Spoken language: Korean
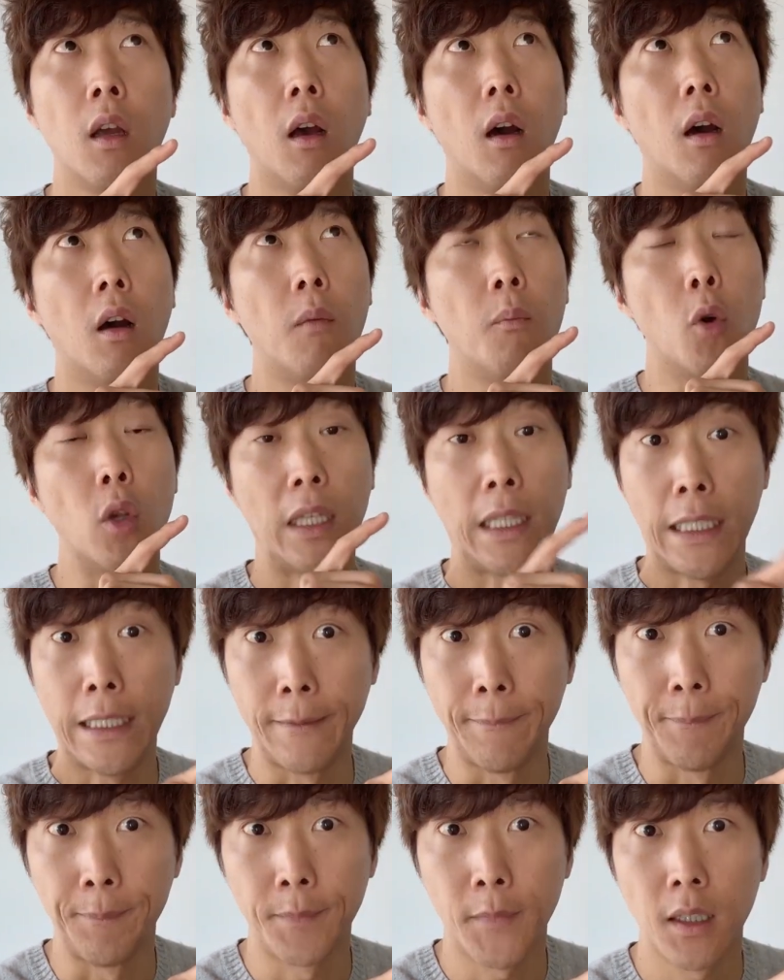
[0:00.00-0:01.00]
어, 뭐
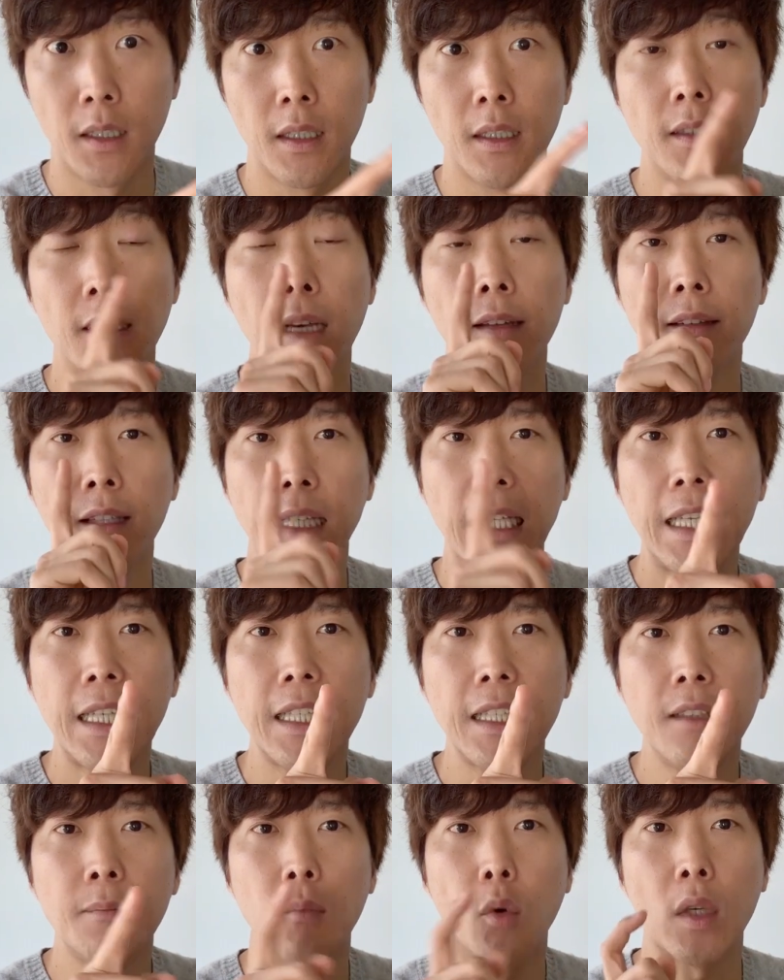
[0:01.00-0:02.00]
이름, 인덱스
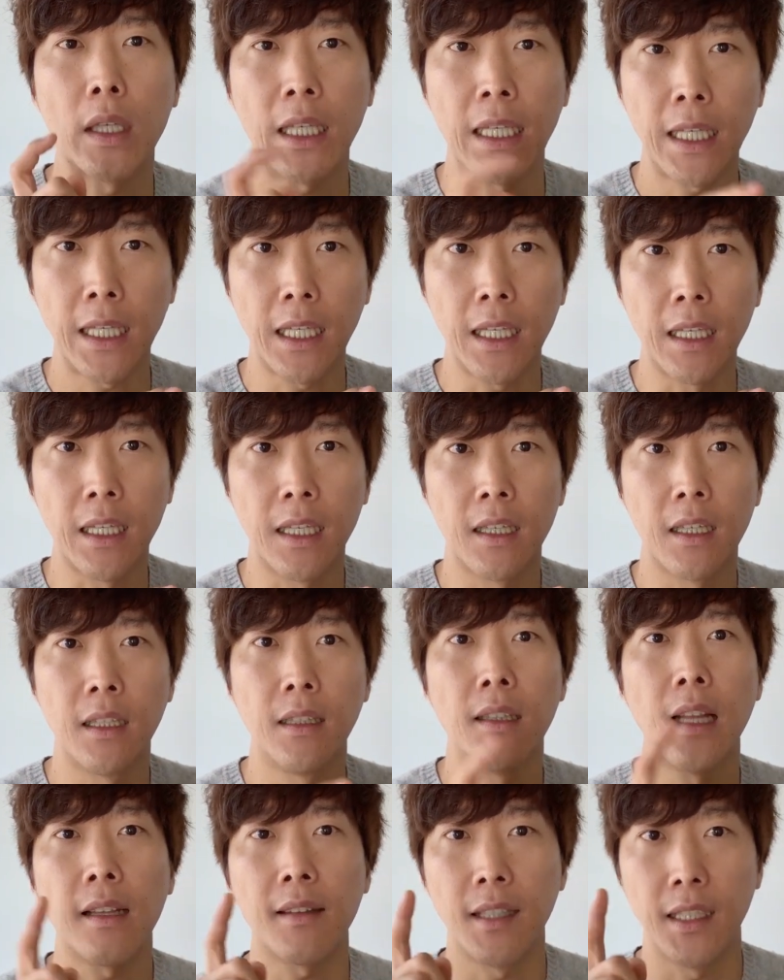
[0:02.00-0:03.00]
1은 뭐 키,
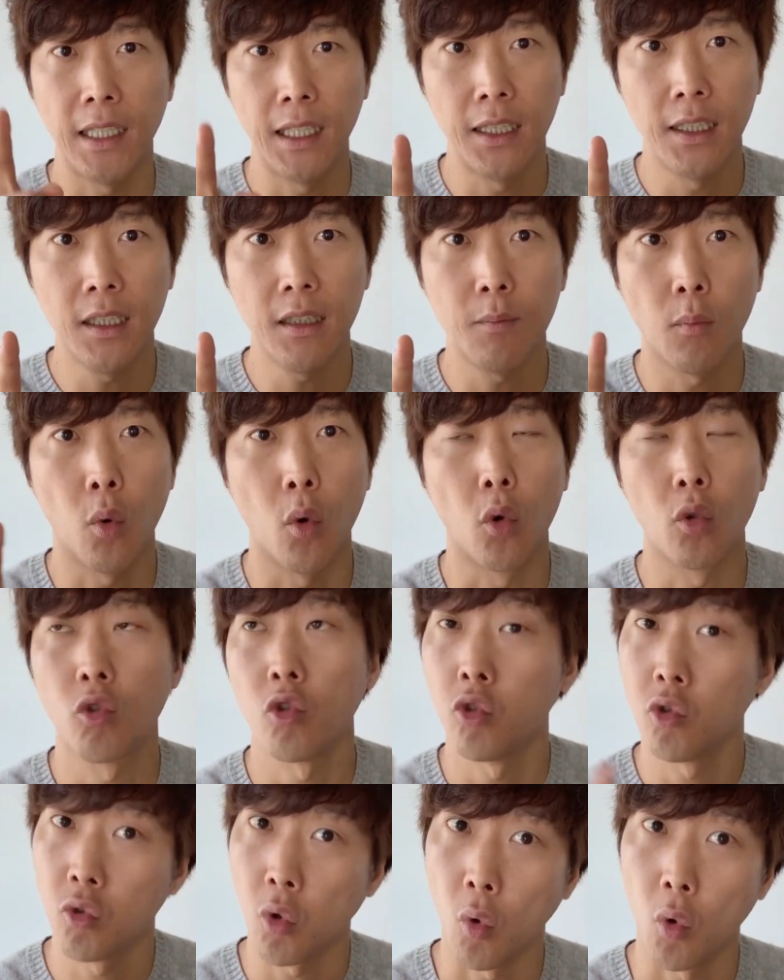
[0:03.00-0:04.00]
인덱스 2는 뭐
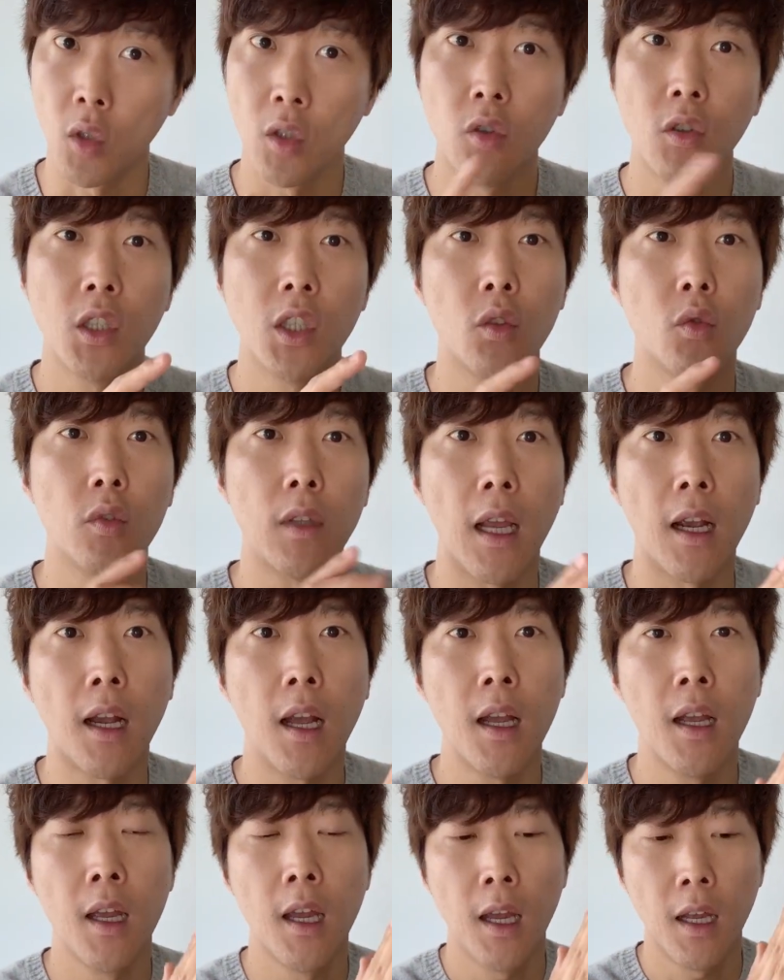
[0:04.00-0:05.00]
주소 이런 식으로
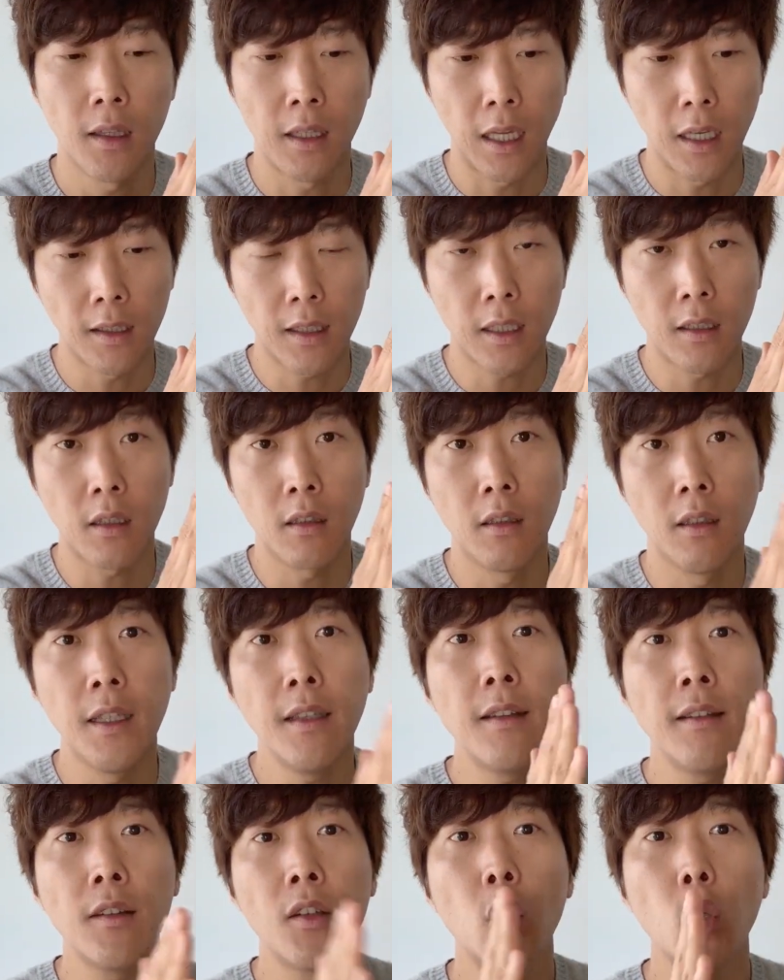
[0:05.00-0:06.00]
내가 데이터를
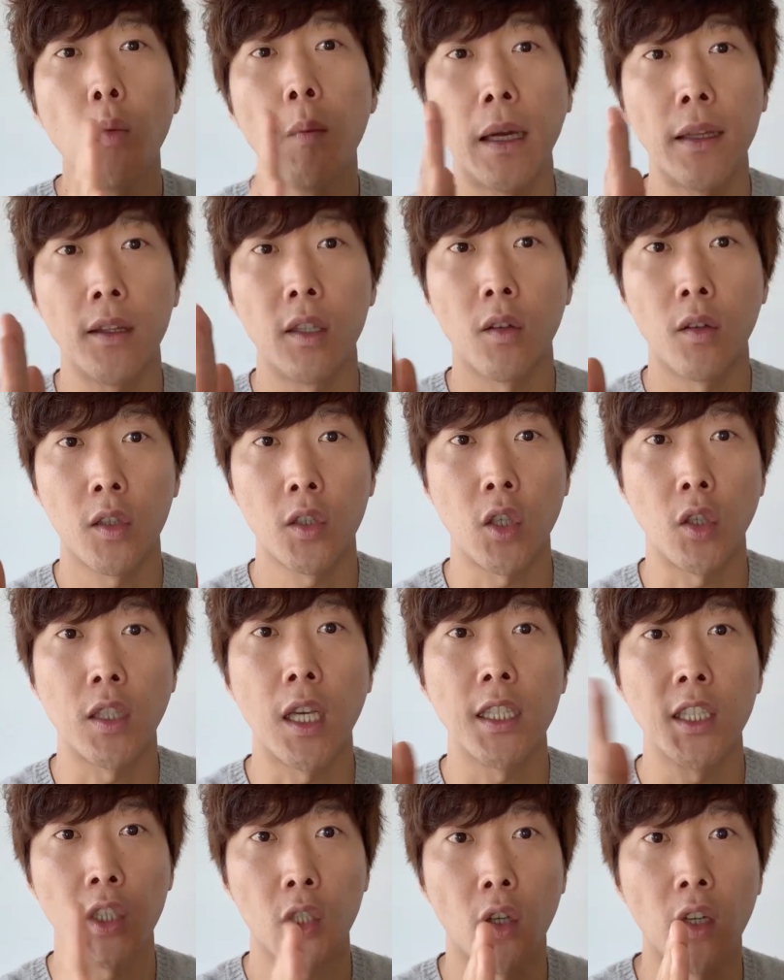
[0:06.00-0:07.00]
리스트로 만들어서
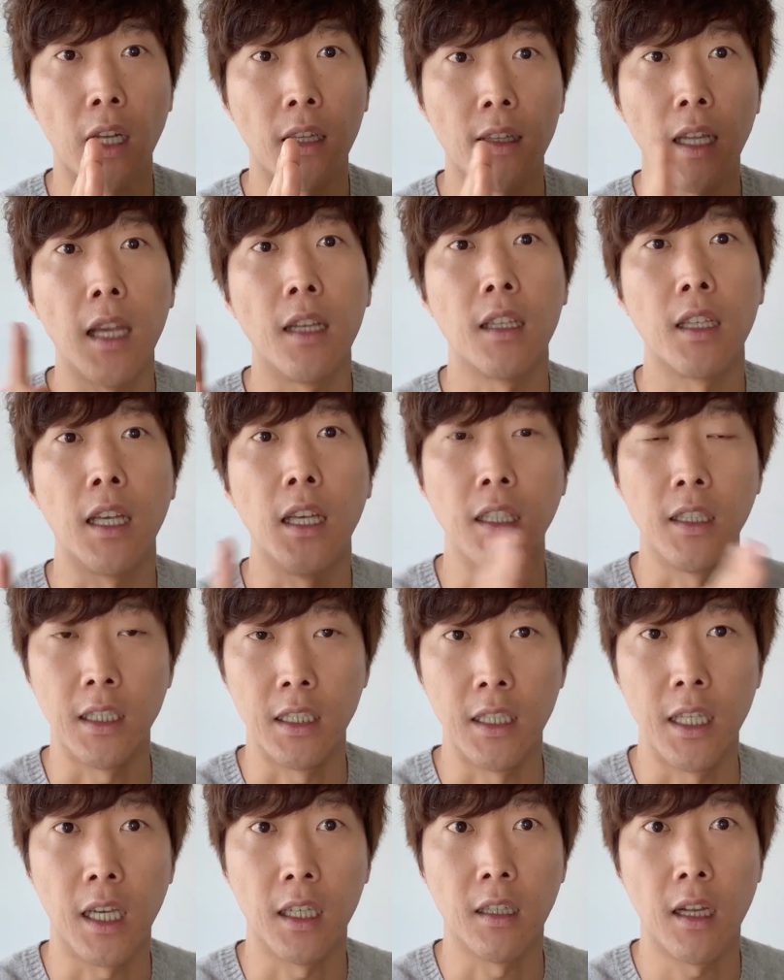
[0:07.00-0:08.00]
저장시켜 놨다 이렇게 이제
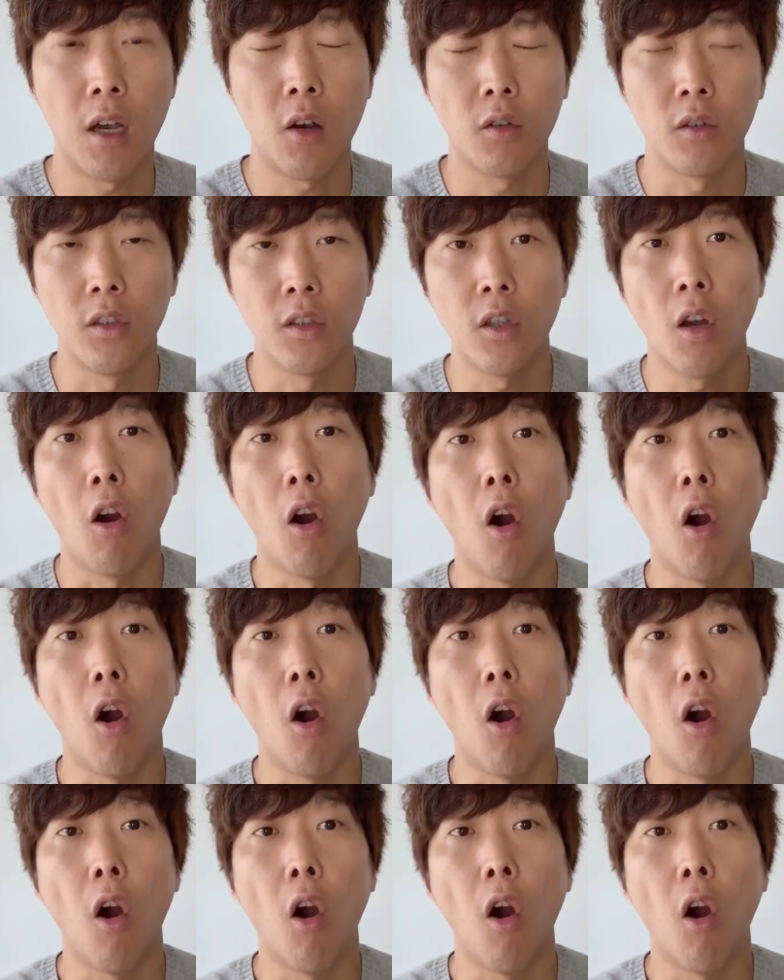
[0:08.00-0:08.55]
이야기를 하거든요.